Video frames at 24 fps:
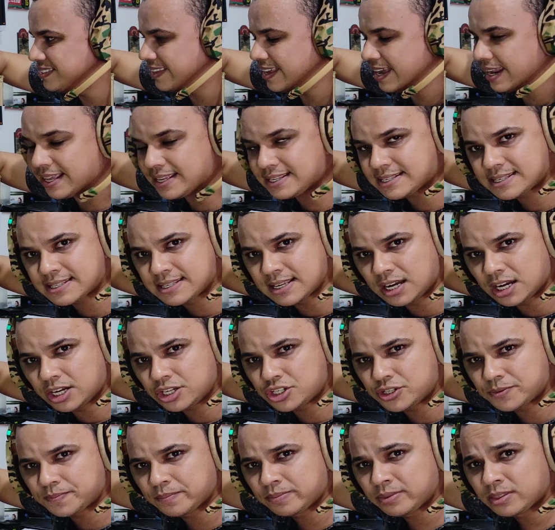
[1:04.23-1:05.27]

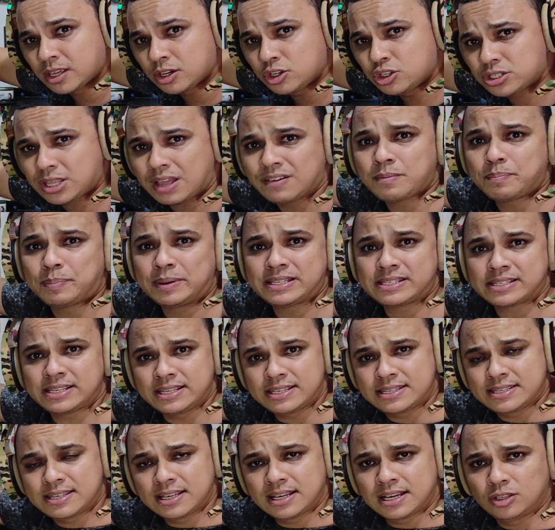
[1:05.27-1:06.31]
interessante, eu estava
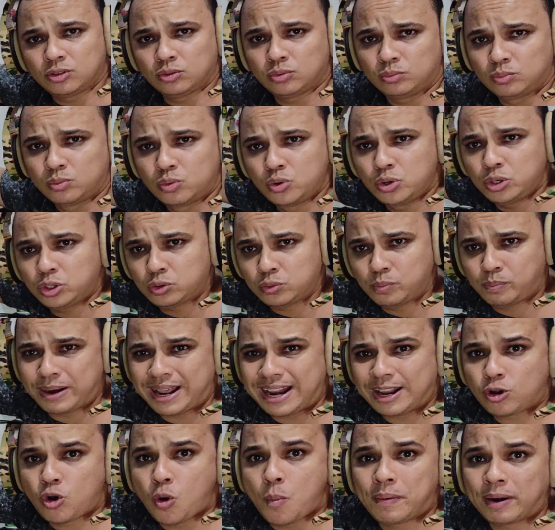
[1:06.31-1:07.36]
pesquisando muito
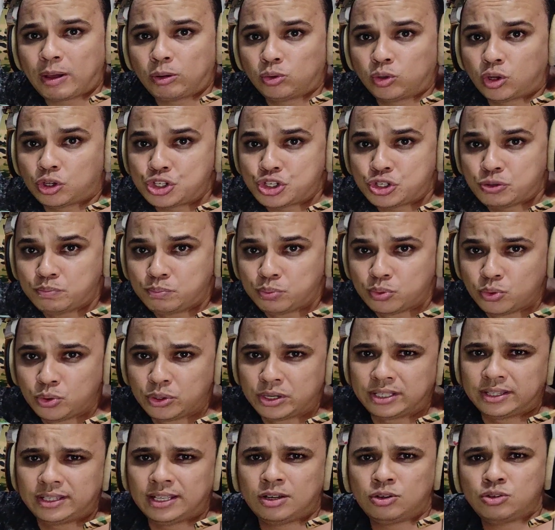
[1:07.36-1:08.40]
para comprar um
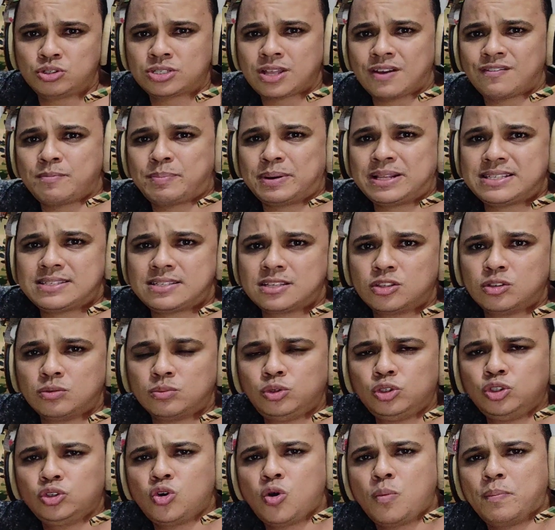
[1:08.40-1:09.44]
notebook, né? Eu estava precisando
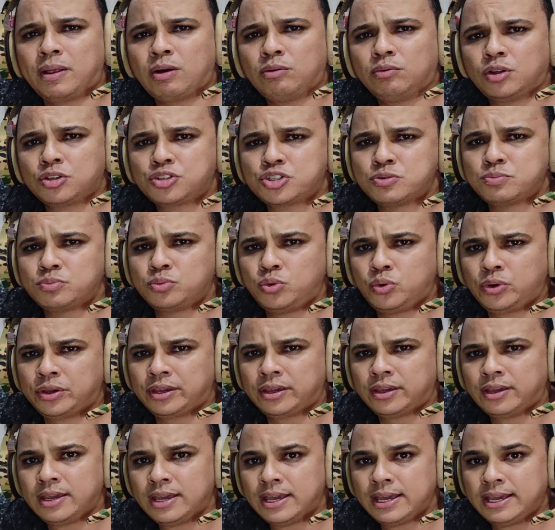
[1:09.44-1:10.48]
muito comprar um notebook,
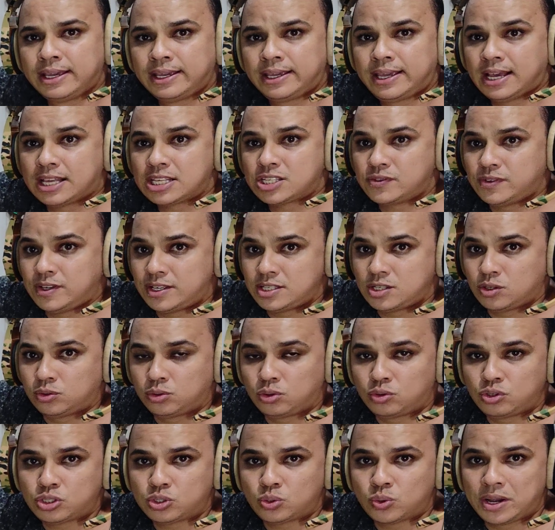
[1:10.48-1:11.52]
que às vezes eu
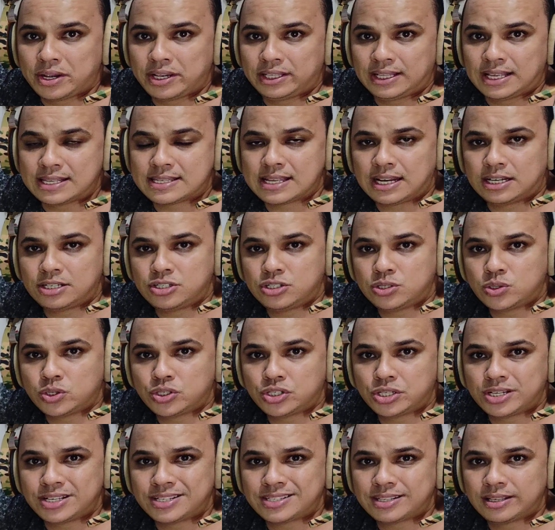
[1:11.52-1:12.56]
não estou aqui na sala de
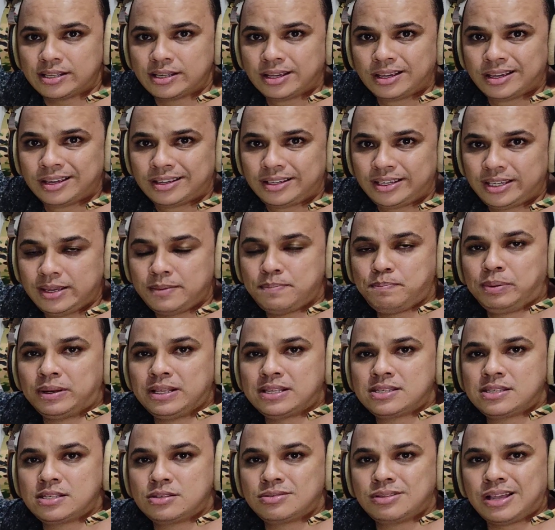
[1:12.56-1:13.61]
justiça e
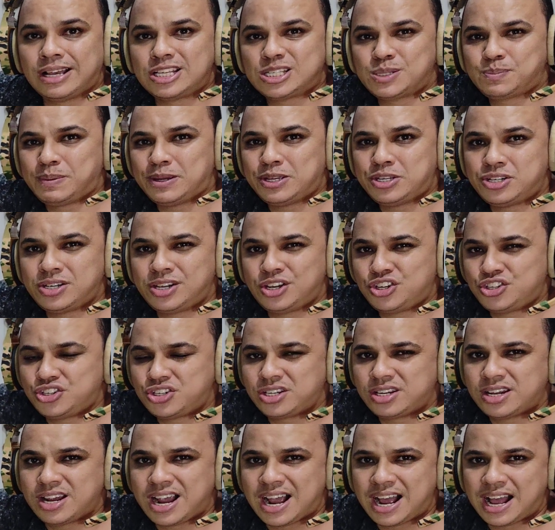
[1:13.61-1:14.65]
preciso dar
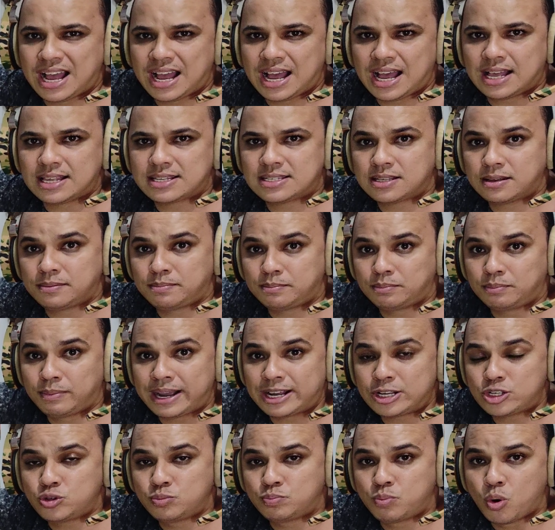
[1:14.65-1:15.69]
expediente em casa,
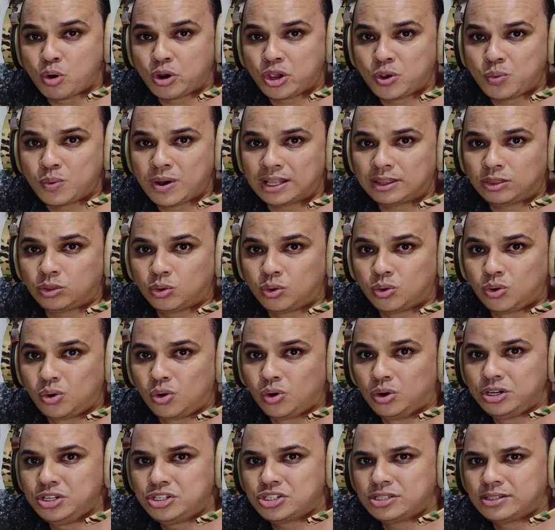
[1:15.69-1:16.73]
mais um pouquinho à
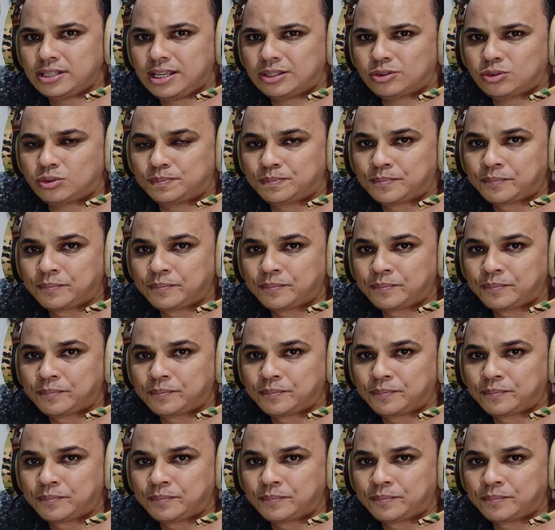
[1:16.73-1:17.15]
noite, né?